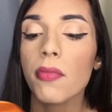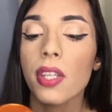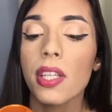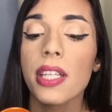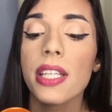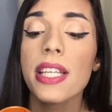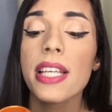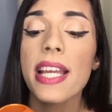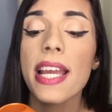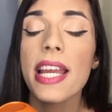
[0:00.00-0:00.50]

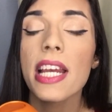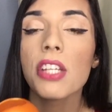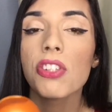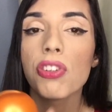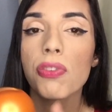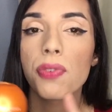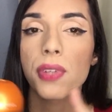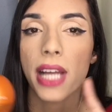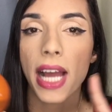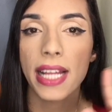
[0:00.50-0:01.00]
que ele
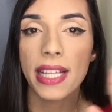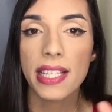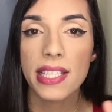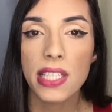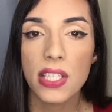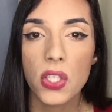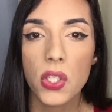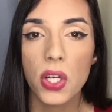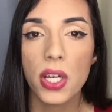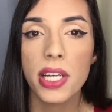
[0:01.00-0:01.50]
tinha ficado
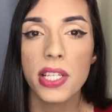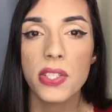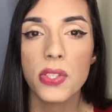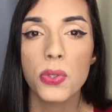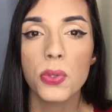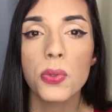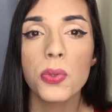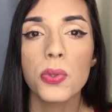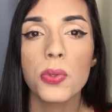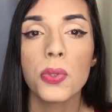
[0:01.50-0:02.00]
essas horas
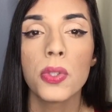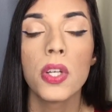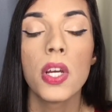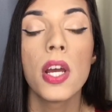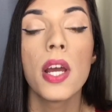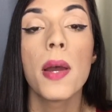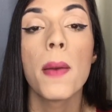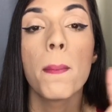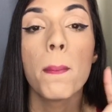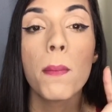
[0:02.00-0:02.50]
tudo,
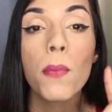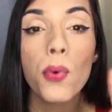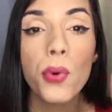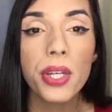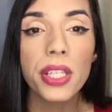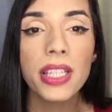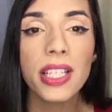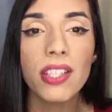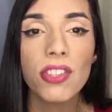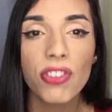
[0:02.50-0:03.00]

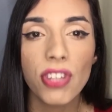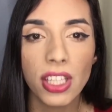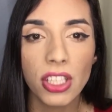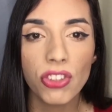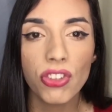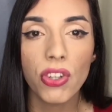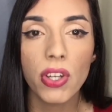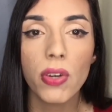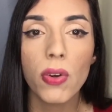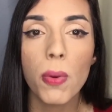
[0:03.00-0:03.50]
muita
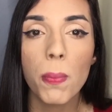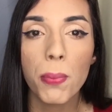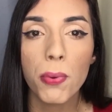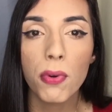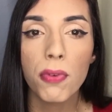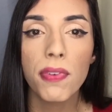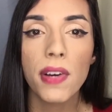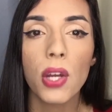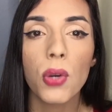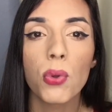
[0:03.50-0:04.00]
gente que comprou
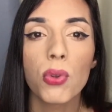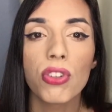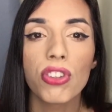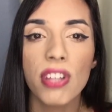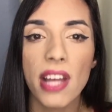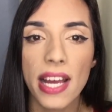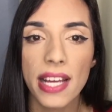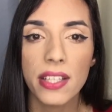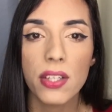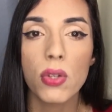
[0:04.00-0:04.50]
falou
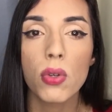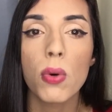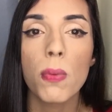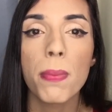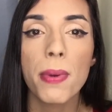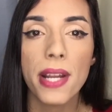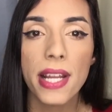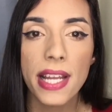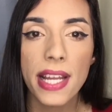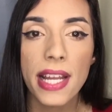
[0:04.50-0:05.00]
já que eu
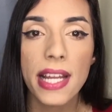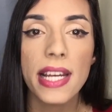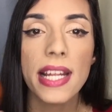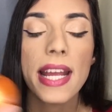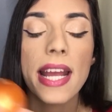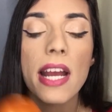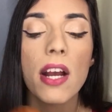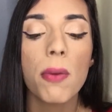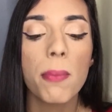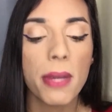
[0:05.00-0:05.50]
comprei ele,
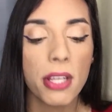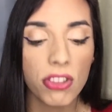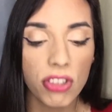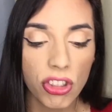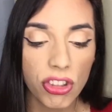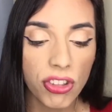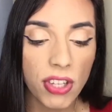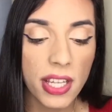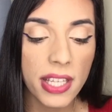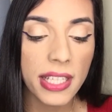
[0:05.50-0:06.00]
realmente
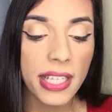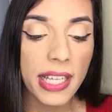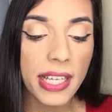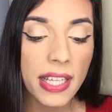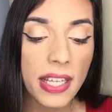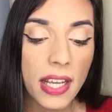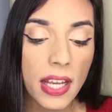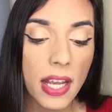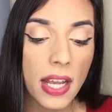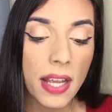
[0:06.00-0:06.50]
achei que
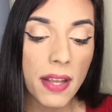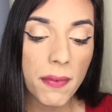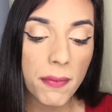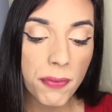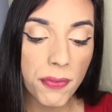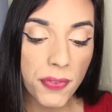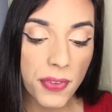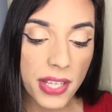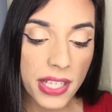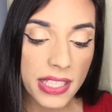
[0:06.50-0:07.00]
ele
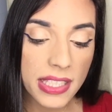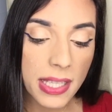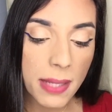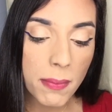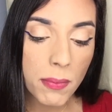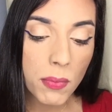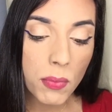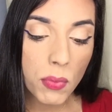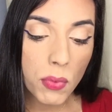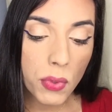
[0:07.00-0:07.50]
fixa
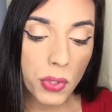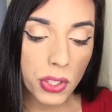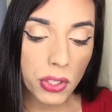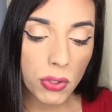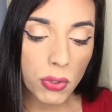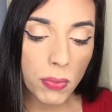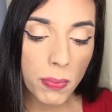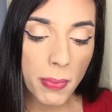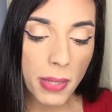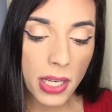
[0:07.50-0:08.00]

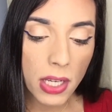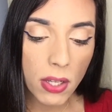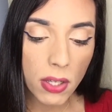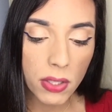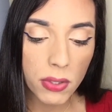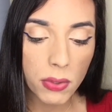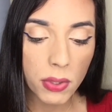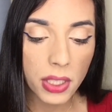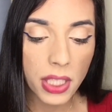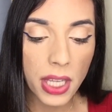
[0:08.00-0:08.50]
muito melhor
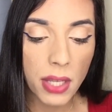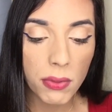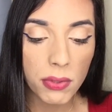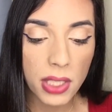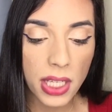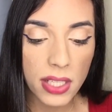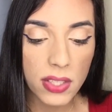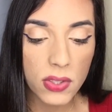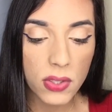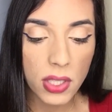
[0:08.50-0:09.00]
do que o
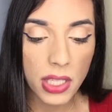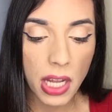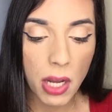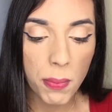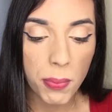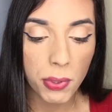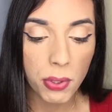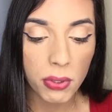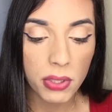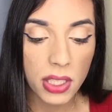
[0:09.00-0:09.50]
tradicional,
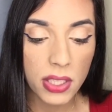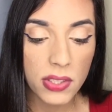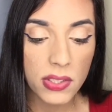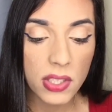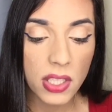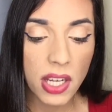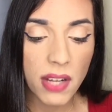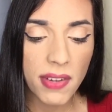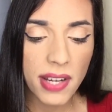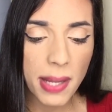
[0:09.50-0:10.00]
porque o
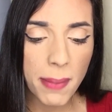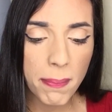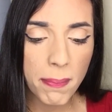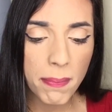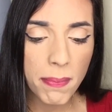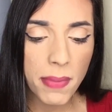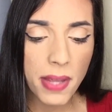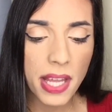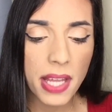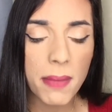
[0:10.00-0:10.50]
tradicional ele é
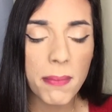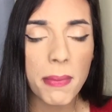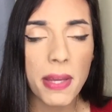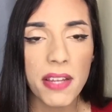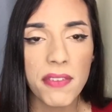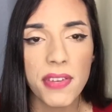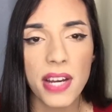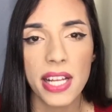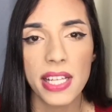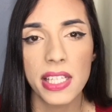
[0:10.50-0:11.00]
bem, bem
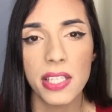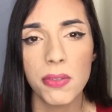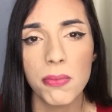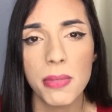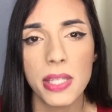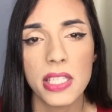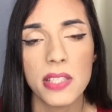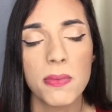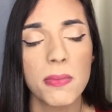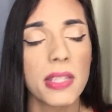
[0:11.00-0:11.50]
fraquinho
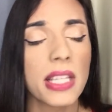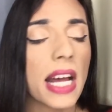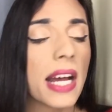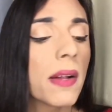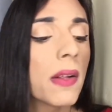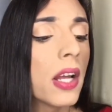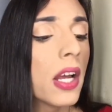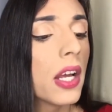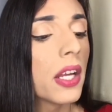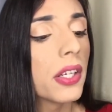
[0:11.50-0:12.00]
mesmo,
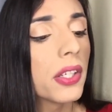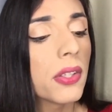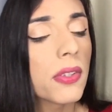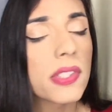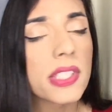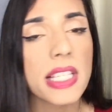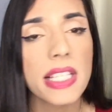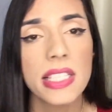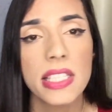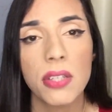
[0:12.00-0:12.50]
tá? Não
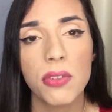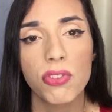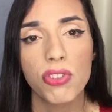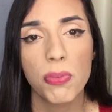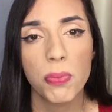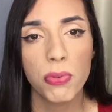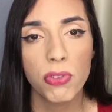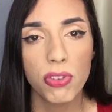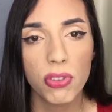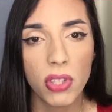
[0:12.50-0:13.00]
sei se é os
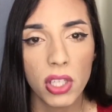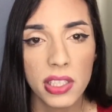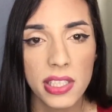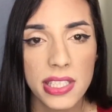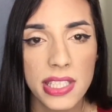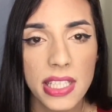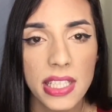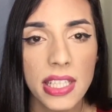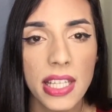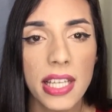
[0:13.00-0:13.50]
tipos de
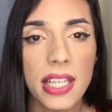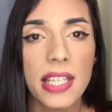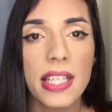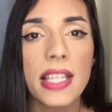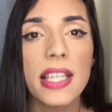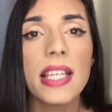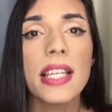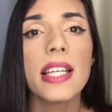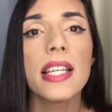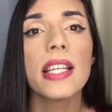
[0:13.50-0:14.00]
notas que tem
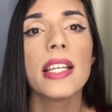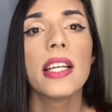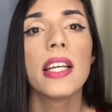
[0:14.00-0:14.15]
aqui,